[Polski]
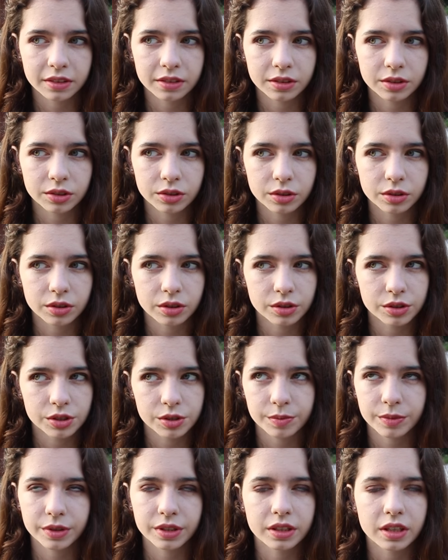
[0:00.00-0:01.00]
Tylko to
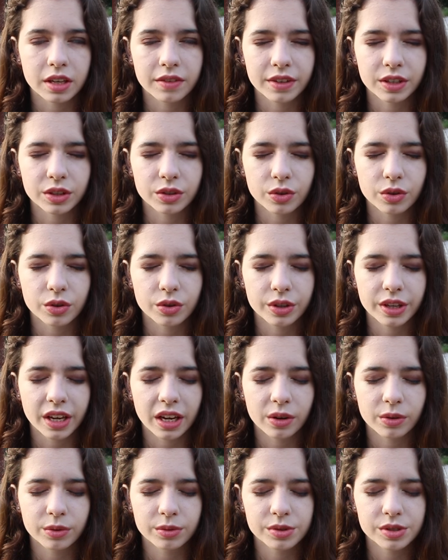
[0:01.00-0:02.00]
chodzi mi nawet o
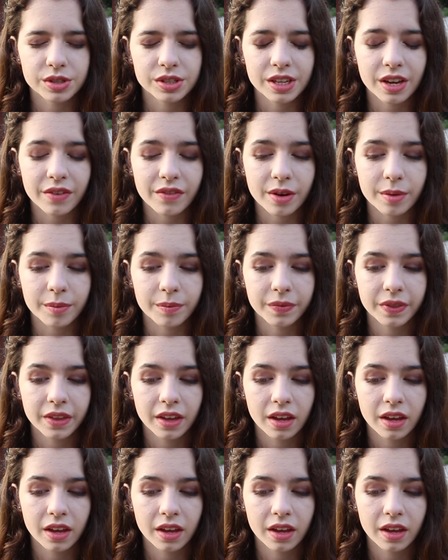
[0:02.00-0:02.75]
jakąś, nie wiem,